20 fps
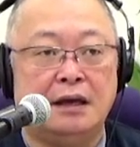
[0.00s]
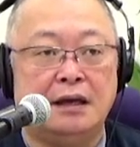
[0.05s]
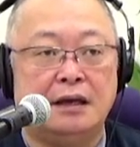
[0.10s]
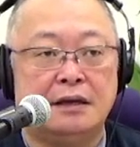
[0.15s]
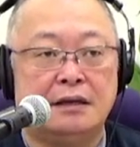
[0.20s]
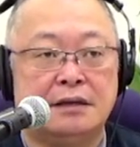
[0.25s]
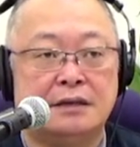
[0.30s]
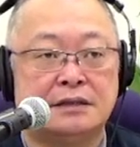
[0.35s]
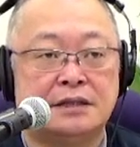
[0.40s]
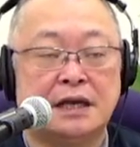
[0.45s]

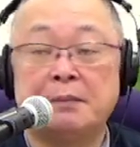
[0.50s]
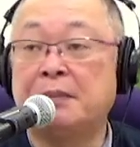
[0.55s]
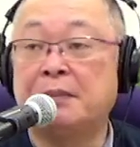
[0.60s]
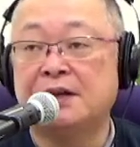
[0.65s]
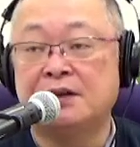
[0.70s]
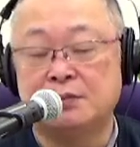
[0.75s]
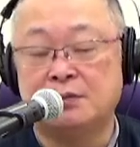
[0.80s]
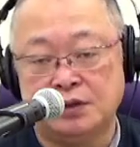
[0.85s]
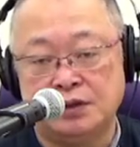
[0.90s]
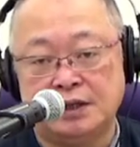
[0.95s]
参拝
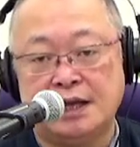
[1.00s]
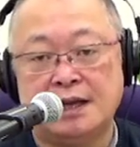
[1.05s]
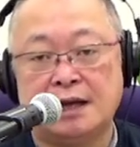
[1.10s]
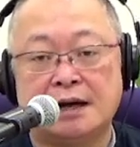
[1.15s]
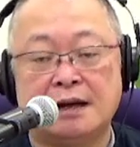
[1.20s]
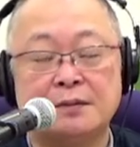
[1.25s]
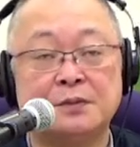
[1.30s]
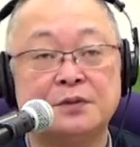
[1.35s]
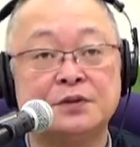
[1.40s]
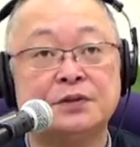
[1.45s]
の問題なん
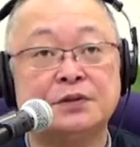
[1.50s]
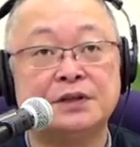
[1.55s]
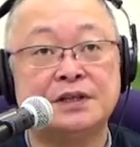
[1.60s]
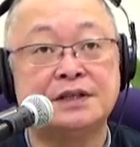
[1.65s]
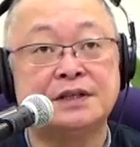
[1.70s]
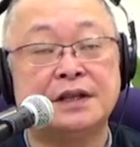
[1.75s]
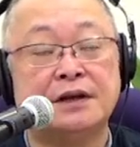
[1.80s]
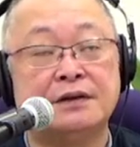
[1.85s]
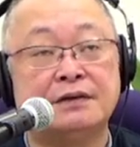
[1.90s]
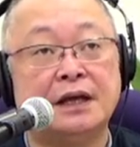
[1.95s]
かもそうで
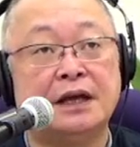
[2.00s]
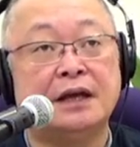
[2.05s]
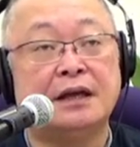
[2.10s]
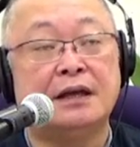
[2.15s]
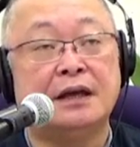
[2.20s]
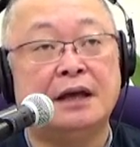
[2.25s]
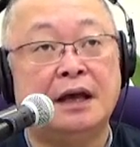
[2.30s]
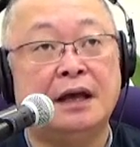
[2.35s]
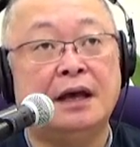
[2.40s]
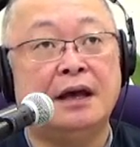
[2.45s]
したよ
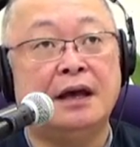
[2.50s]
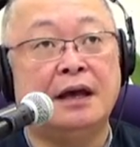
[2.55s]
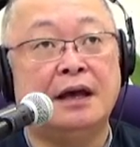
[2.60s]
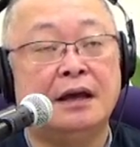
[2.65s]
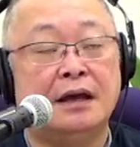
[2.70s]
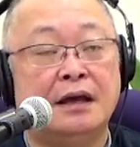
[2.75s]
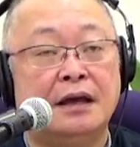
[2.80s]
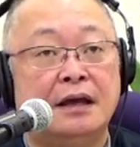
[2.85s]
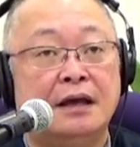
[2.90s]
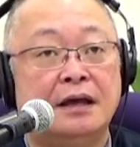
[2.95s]
ね。
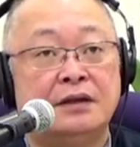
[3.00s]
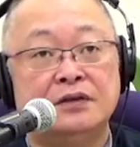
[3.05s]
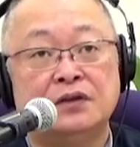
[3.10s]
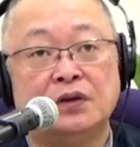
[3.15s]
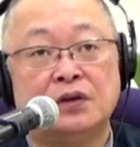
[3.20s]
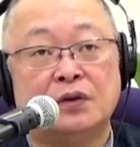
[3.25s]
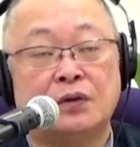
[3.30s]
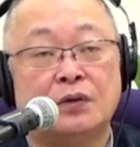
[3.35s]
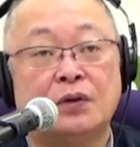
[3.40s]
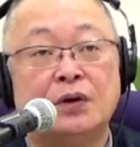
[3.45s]
そ
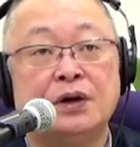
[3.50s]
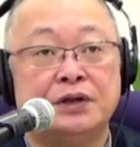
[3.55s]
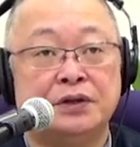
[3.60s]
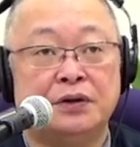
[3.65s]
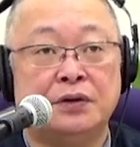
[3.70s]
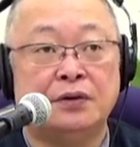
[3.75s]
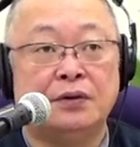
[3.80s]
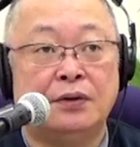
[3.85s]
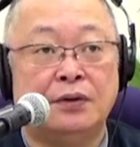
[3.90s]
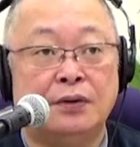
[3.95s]
の声
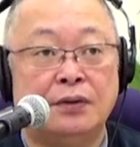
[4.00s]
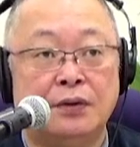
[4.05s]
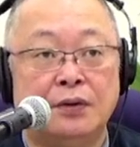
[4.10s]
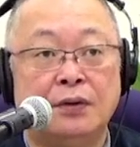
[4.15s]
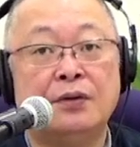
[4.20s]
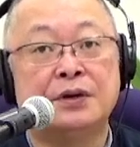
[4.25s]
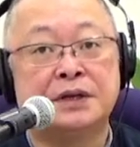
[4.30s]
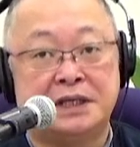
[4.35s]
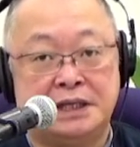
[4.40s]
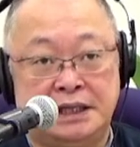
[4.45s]
の
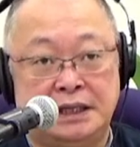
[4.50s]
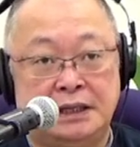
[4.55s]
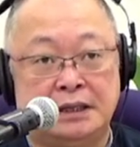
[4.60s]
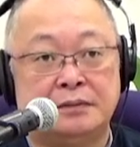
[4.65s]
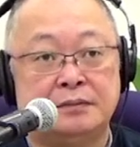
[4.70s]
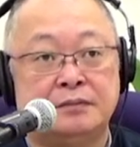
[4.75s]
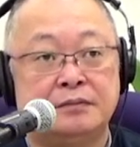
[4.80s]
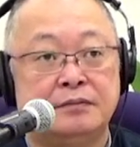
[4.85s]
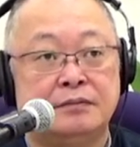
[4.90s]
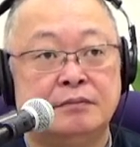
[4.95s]
大きい、
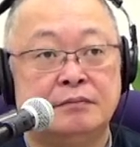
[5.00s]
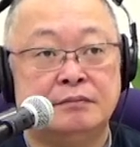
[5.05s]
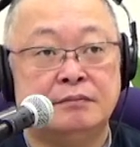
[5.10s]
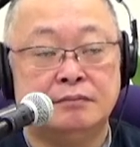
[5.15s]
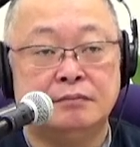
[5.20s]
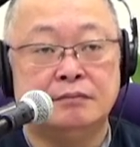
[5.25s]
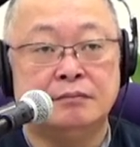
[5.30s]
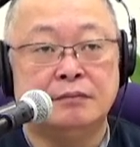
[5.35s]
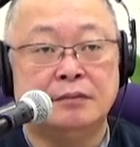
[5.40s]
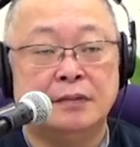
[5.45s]

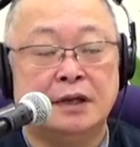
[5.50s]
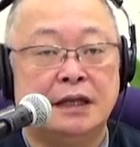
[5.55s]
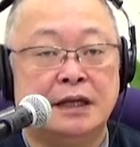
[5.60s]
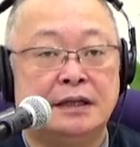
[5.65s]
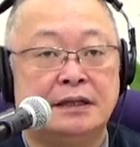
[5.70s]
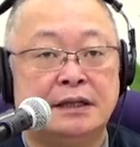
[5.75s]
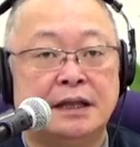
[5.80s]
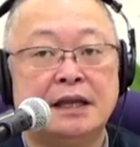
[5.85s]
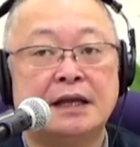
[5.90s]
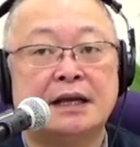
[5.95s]

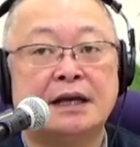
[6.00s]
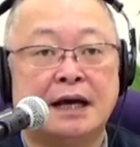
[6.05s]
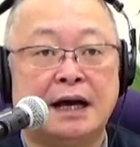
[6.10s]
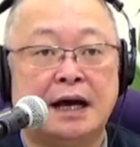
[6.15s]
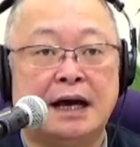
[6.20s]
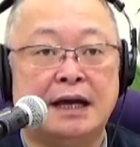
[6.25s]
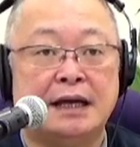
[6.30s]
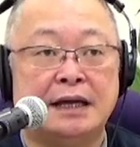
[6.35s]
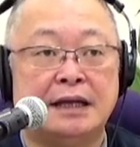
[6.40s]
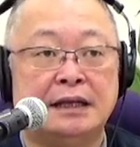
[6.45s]
何
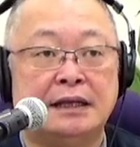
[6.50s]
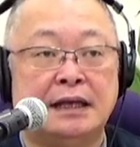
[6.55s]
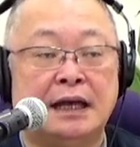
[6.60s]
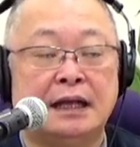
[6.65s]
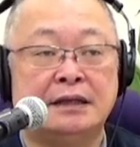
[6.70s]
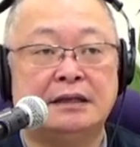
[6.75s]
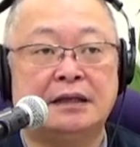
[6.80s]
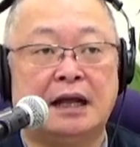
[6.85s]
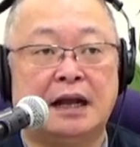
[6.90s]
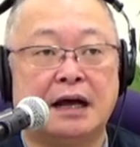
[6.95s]
か
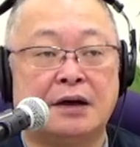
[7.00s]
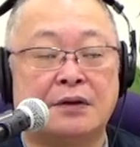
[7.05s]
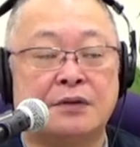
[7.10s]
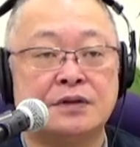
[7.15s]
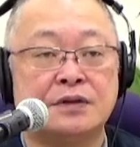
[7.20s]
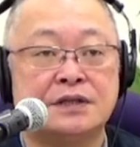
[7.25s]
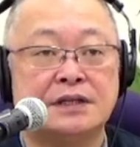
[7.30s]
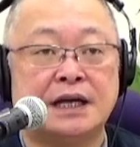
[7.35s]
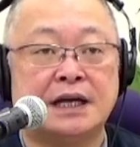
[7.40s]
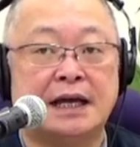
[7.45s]
やったら
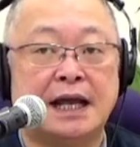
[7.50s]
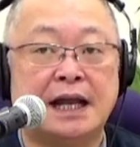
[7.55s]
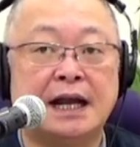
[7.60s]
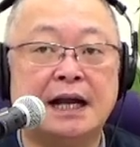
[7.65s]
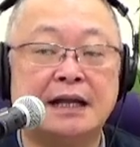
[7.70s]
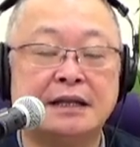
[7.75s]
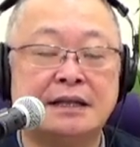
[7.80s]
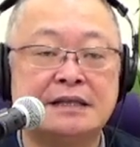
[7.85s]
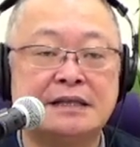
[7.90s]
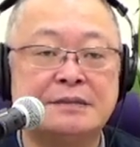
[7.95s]
こっちがやら
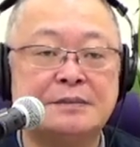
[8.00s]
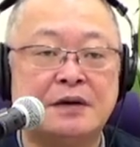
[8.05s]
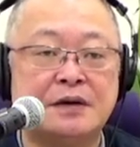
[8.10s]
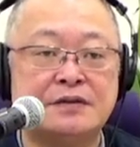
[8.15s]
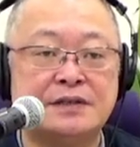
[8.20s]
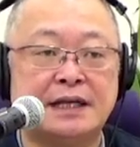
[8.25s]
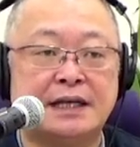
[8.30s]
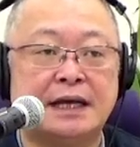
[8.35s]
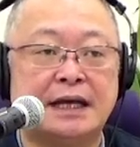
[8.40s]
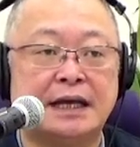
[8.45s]
れてしまうん
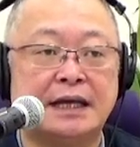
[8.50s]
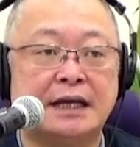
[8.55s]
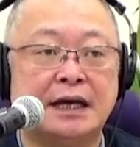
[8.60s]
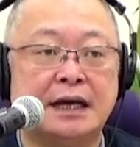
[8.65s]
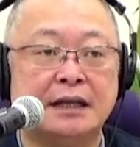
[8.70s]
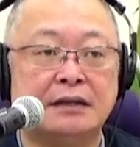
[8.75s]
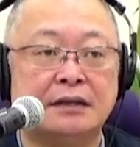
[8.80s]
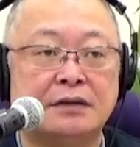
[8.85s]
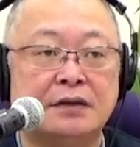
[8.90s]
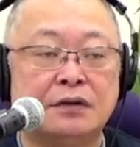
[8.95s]
じゃない
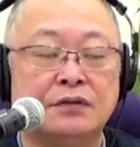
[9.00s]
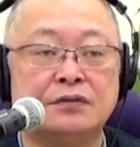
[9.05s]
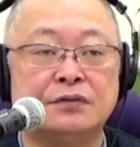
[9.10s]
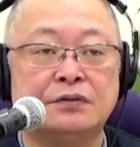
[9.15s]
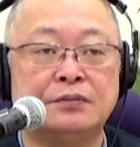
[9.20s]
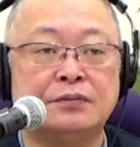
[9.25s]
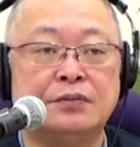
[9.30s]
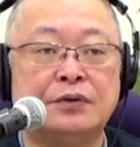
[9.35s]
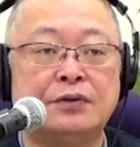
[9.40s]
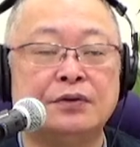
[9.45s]
かっていう
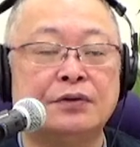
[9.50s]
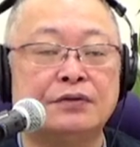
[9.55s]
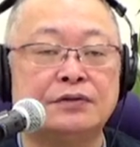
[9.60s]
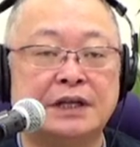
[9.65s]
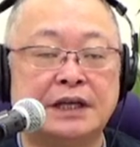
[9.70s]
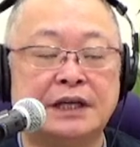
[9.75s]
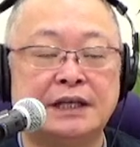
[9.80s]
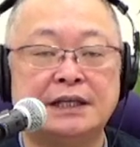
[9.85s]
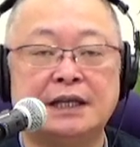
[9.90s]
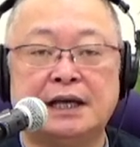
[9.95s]
暴力
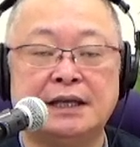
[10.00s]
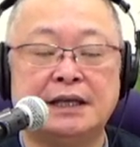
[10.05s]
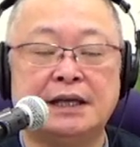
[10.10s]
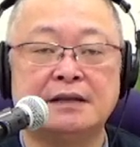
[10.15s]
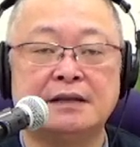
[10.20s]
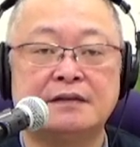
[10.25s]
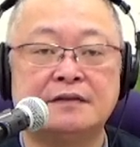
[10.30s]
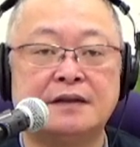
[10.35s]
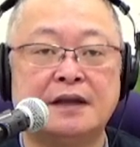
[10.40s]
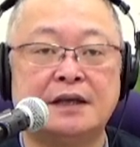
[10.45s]
的な威
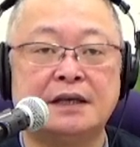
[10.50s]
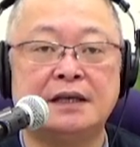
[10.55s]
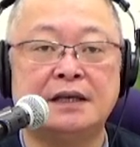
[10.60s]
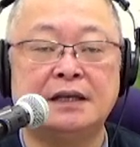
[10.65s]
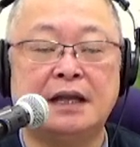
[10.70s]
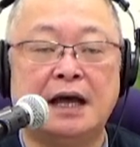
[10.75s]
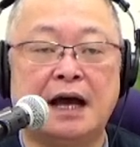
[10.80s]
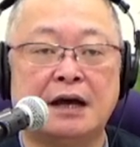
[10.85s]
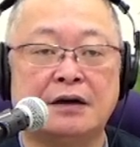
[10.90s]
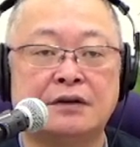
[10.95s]
圧的
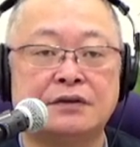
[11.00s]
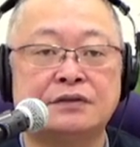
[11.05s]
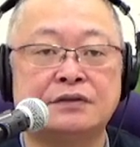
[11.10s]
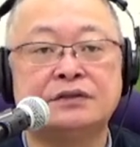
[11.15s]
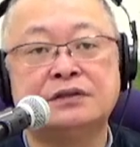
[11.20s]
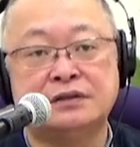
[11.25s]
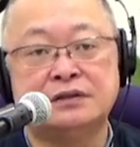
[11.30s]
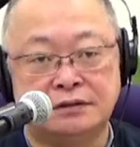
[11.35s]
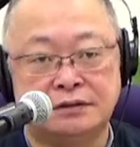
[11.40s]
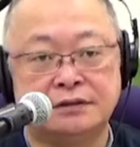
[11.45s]
な
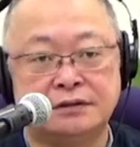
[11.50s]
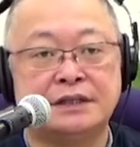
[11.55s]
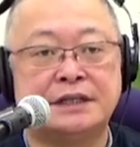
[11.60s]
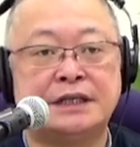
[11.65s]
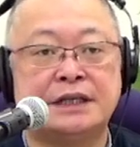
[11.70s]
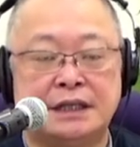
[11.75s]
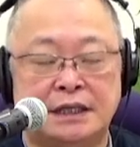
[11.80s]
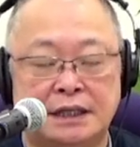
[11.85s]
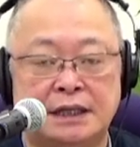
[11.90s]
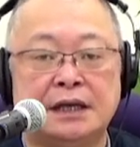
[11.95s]
空
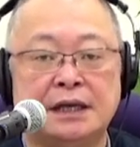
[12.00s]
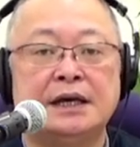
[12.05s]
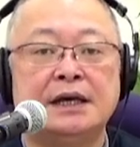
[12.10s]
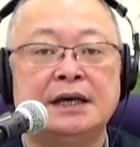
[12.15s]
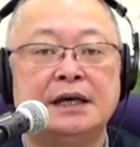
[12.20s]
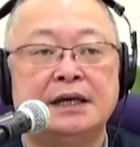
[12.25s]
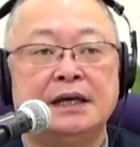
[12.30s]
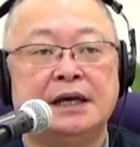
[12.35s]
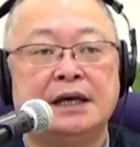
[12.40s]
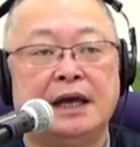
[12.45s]
気、
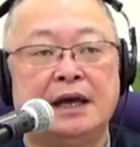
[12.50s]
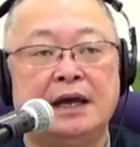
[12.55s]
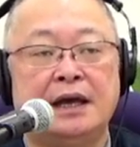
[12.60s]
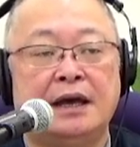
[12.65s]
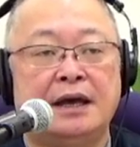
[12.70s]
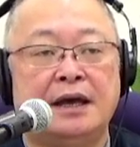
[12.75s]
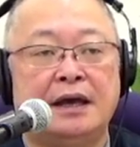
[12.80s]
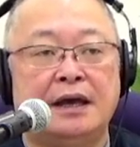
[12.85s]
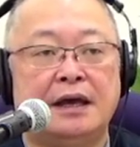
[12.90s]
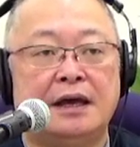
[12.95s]

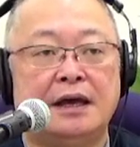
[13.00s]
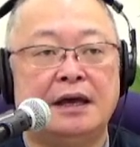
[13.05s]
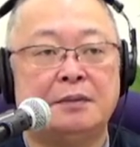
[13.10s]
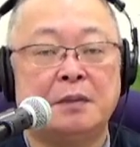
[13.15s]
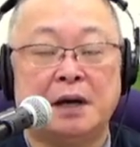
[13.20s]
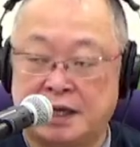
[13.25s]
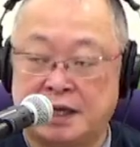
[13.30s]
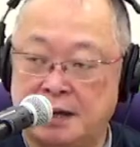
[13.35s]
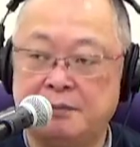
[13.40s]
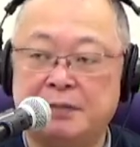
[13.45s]

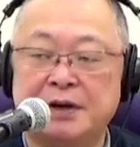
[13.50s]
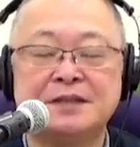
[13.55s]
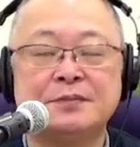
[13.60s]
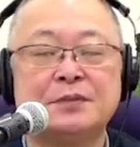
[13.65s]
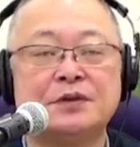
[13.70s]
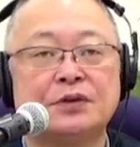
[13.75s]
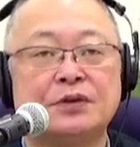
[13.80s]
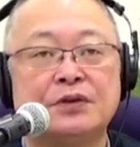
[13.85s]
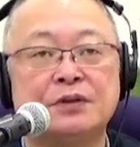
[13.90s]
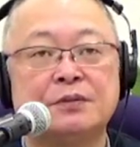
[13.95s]
原発も
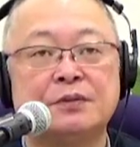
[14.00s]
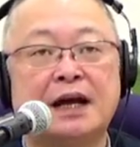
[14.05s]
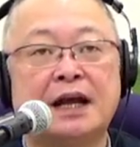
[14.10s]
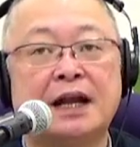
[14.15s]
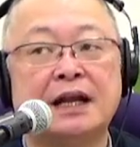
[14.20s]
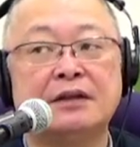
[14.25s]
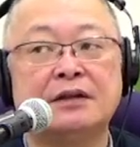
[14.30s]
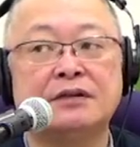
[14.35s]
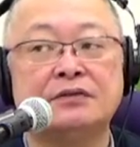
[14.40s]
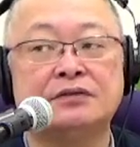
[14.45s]
そこにも絡んでくるの